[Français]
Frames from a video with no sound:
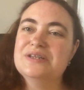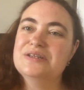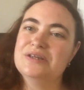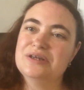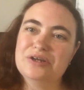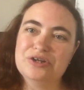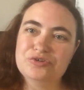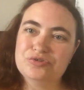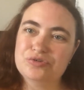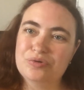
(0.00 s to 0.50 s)

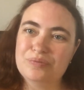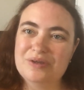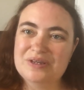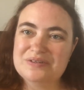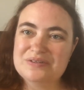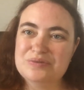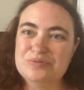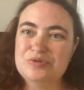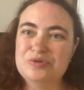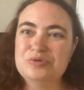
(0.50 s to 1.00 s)
D'ailleurs, je vous
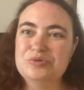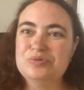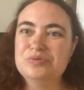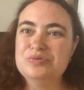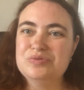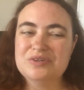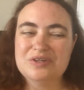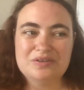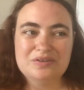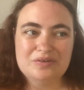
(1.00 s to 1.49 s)
remercie beaucoup,
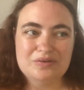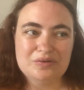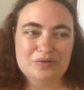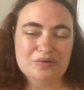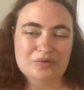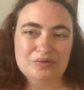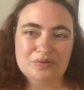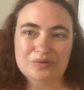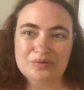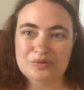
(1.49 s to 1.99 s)
vous êtes
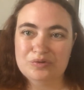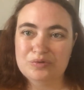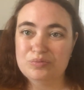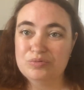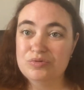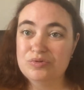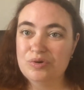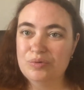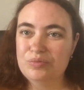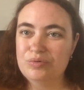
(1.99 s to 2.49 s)
de
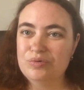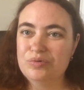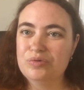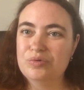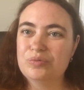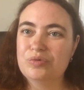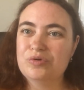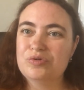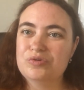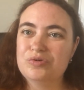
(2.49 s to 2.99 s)
plus en plus
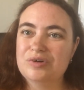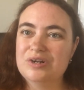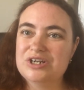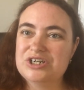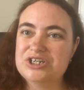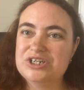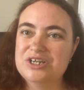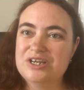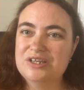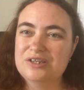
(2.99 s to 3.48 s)
nombreux sur la
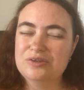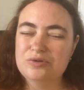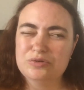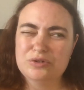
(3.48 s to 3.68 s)
chaîne.